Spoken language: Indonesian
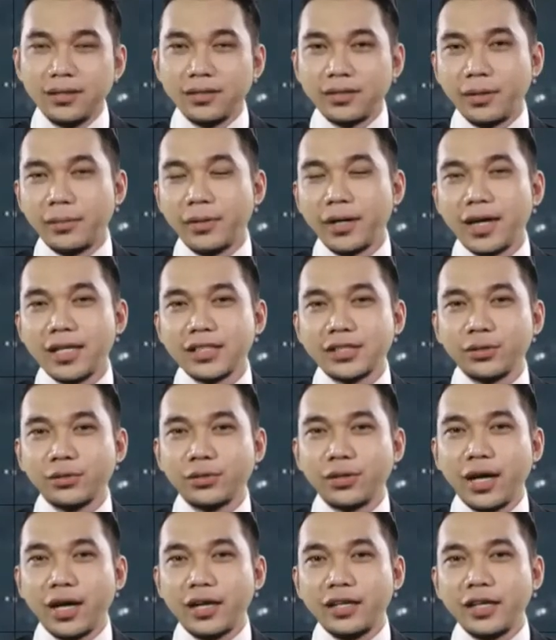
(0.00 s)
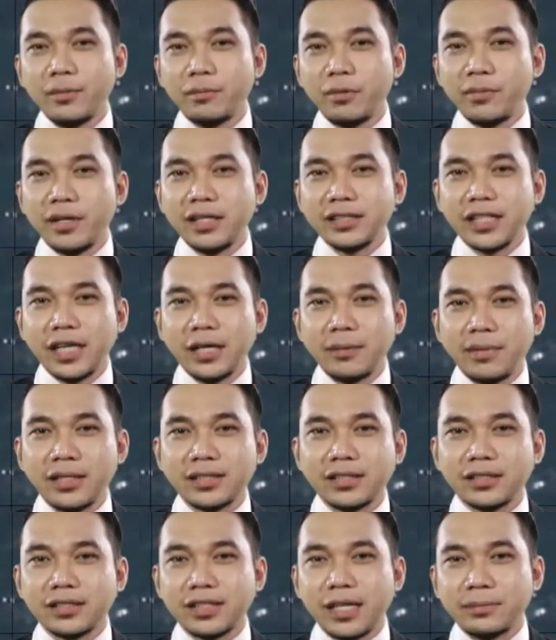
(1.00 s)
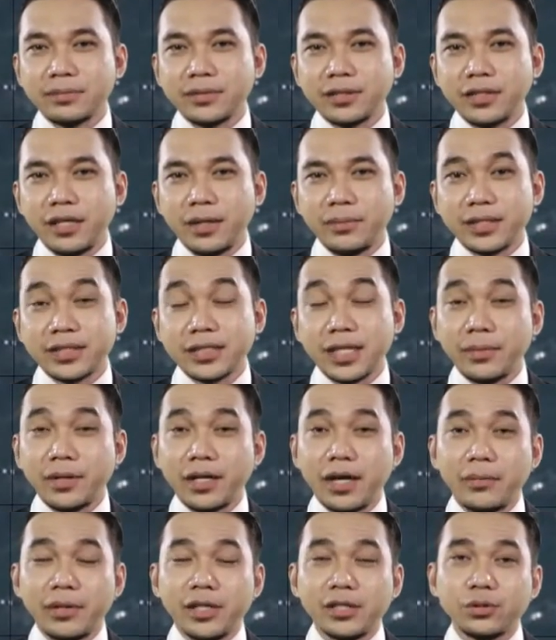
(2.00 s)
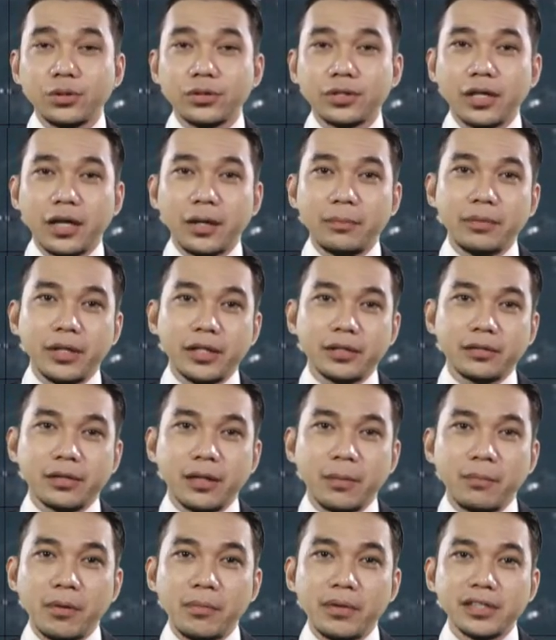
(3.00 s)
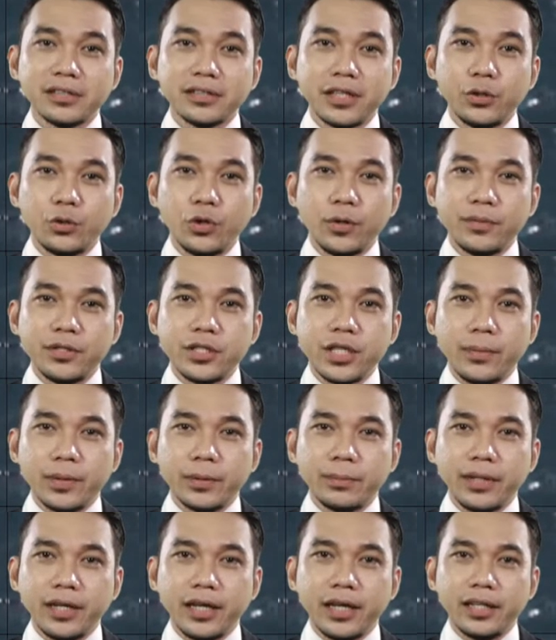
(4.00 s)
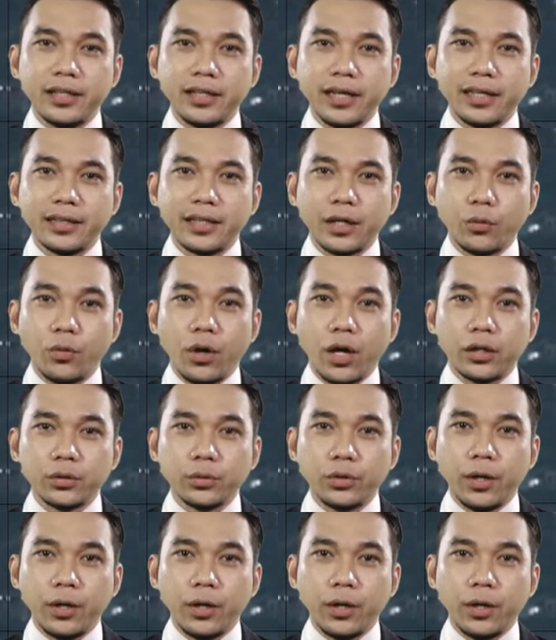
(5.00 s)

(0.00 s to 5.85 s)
Terima kasih untuk Anda pemirsa yang masih tetap setia bersama kami di Sultan Update. Pemirsa dua pejabat pengganti antar waktu